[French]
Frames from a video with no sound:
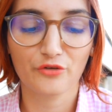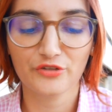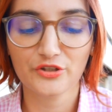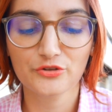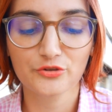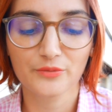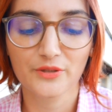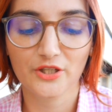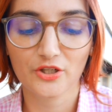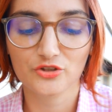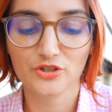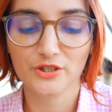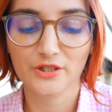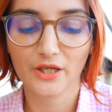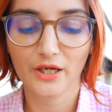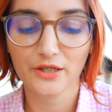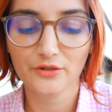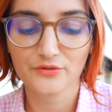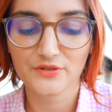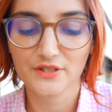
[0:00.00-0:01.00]
En fait, de manière
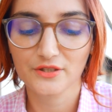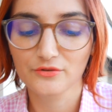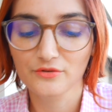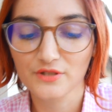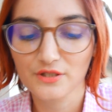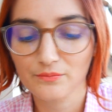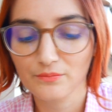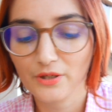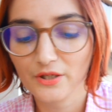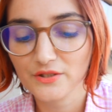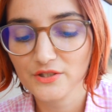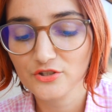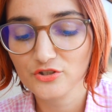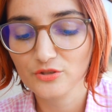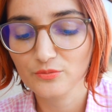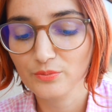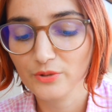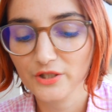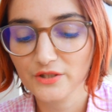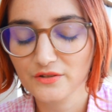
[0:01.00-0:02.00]
générale, dans cette deuxième partie,
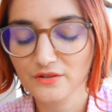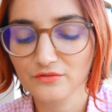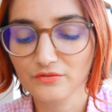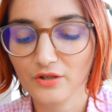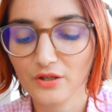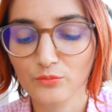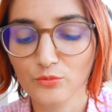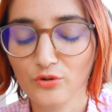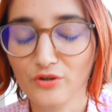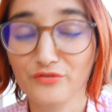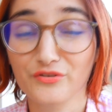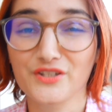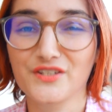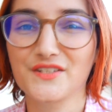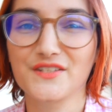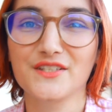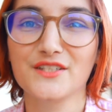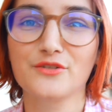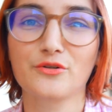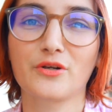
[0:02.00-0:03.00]
j'ai pas été vraiment
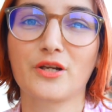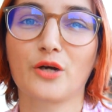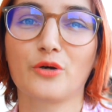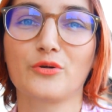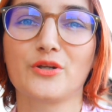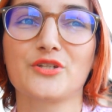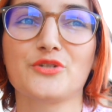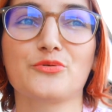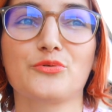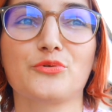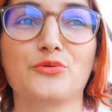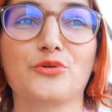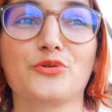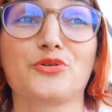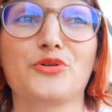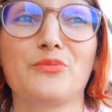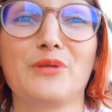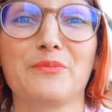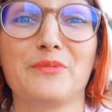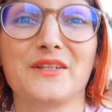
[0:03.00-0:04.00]
investie dans la relation entre
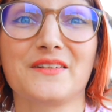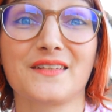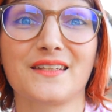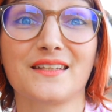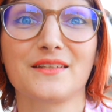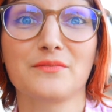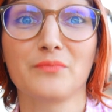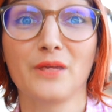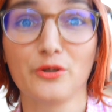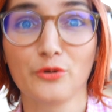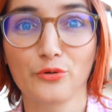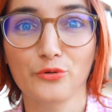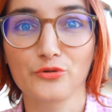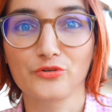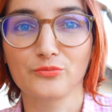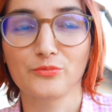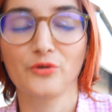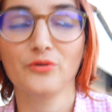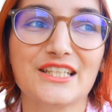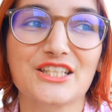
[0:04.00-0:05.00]
Tom et Patrick,
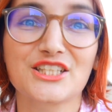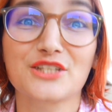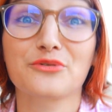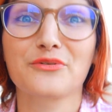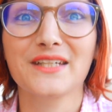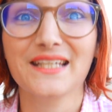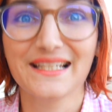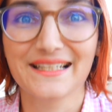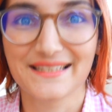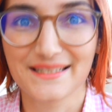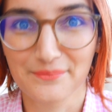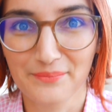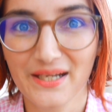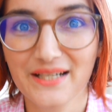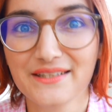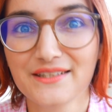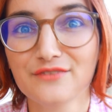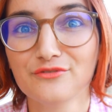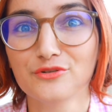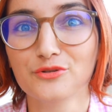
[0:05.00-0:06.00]
malheureusement. J'ai trouvé qu'elle était
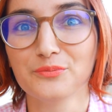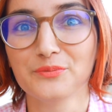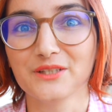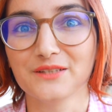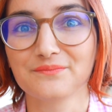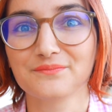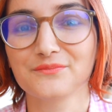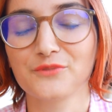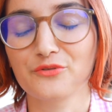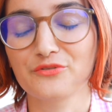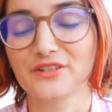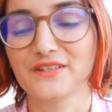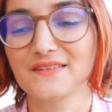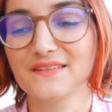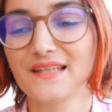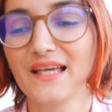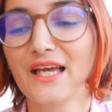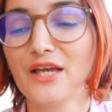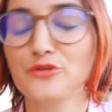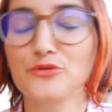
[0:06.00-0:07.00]
mal développée, en
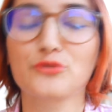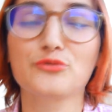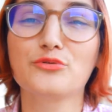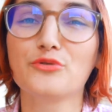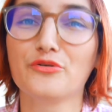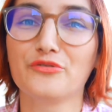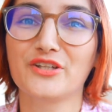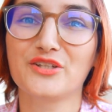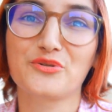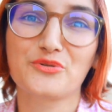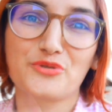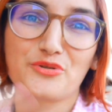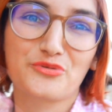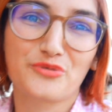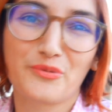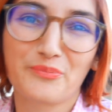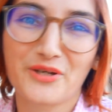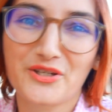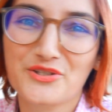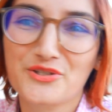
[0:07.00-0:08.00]
fait. Surtout le fait que ce
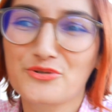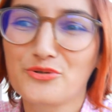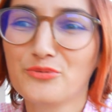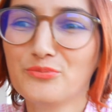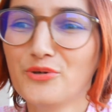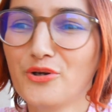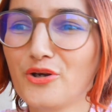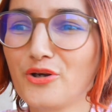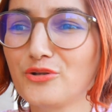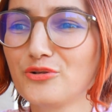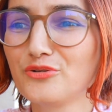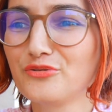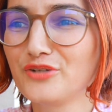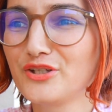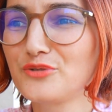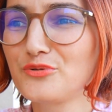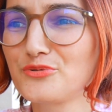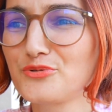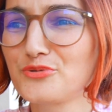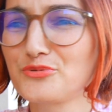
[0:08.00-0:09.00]
soit pas un slow burn, le
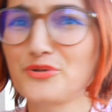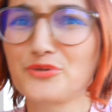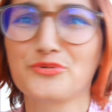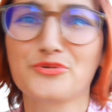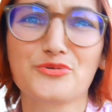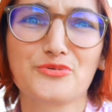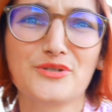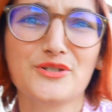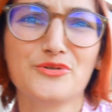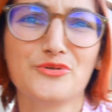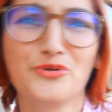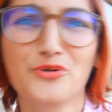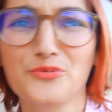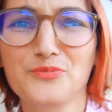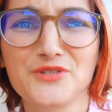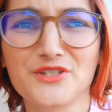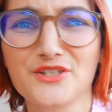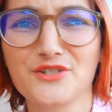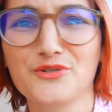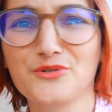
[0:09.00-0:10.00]
fait que ce soit tout de suite de
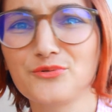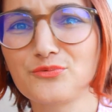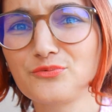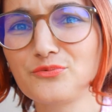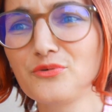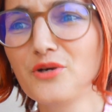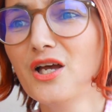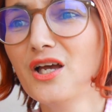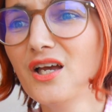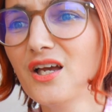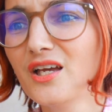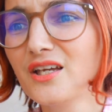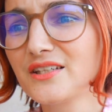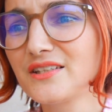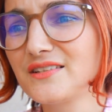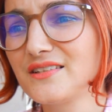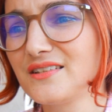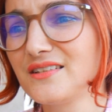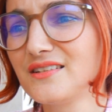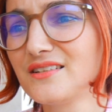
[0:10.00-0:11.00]
l'obsession,
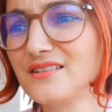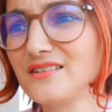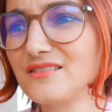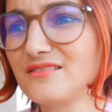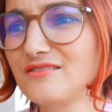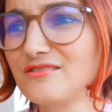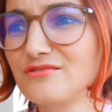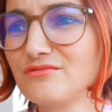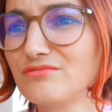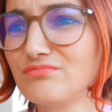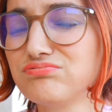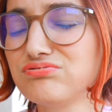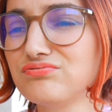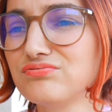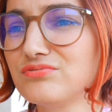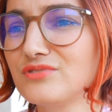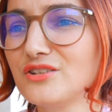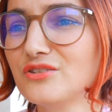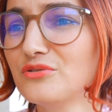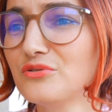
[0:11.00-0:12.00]
qu'il
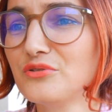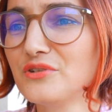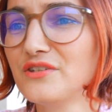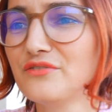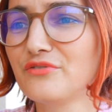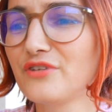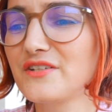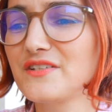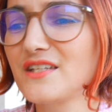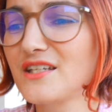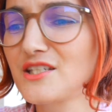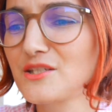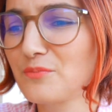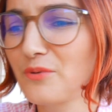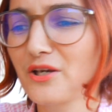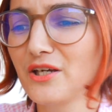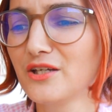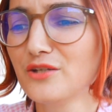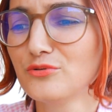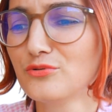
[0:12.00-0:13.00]
que, fasse
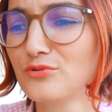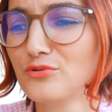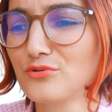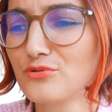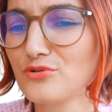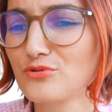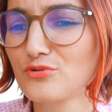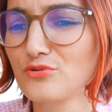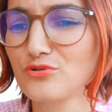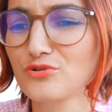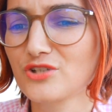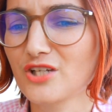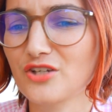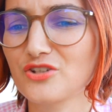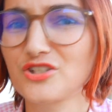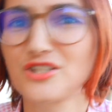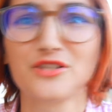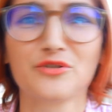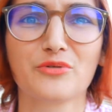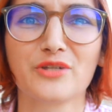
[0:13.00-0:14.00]
exprès de se
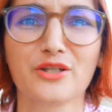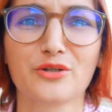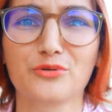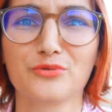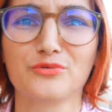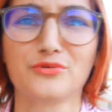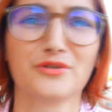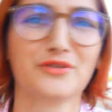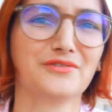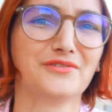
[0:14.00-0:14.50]
chercher dans les rues.